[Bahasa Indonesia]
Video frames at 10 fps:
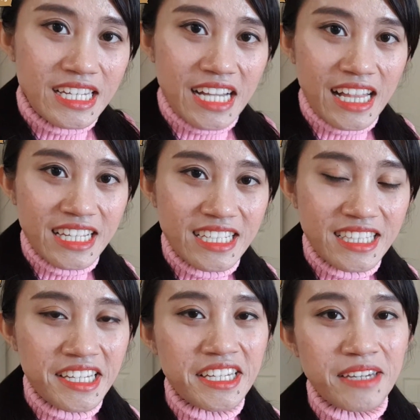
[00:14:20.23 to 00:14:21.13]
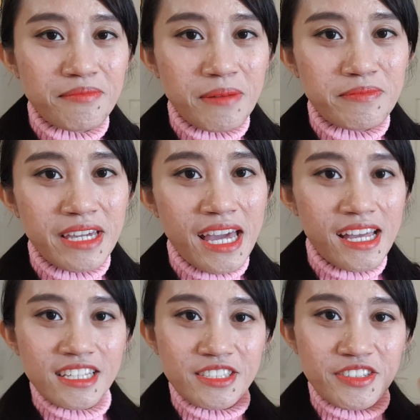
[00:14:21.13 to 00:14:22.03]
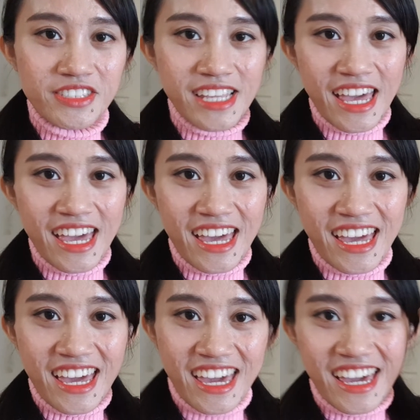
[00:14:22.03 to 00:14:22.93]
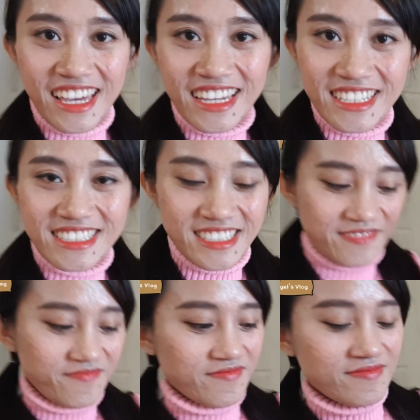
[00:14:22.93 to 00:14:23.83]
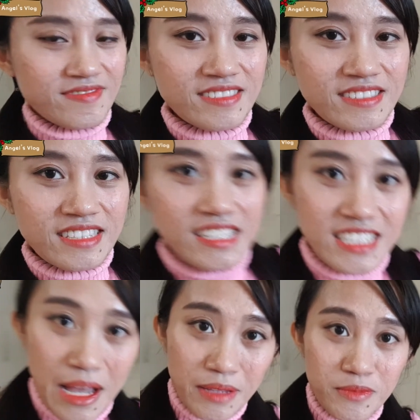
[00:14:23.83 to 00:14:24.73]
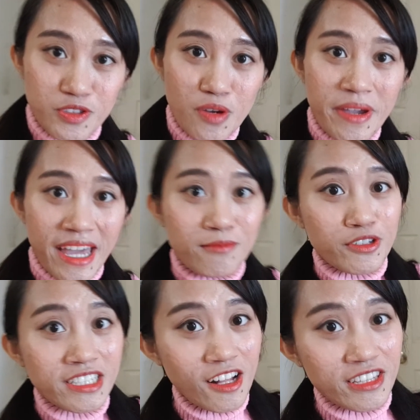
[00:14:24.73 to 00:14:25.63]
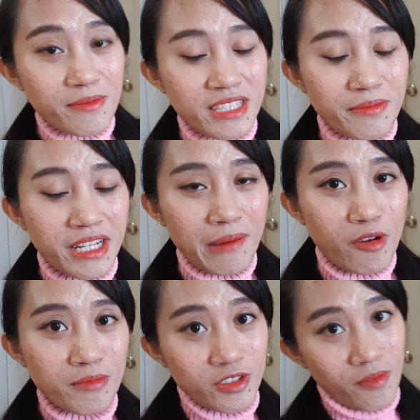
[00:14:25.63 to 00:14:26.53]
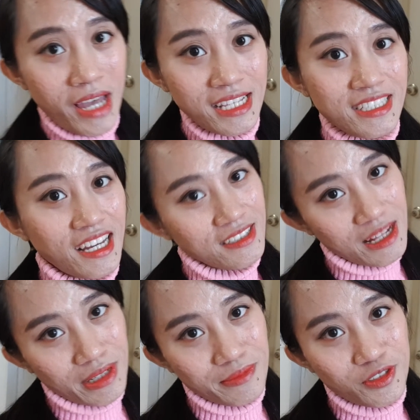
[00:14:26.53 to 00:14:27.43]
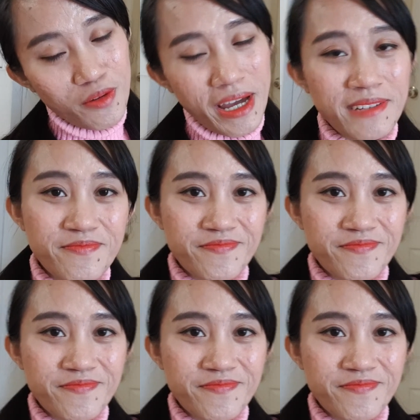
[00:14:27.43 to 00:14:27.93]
kali ini kimbabnya sukses Sangat mencoba ya mungkin kalau teman-teman yang mau mencoba sangat mencoba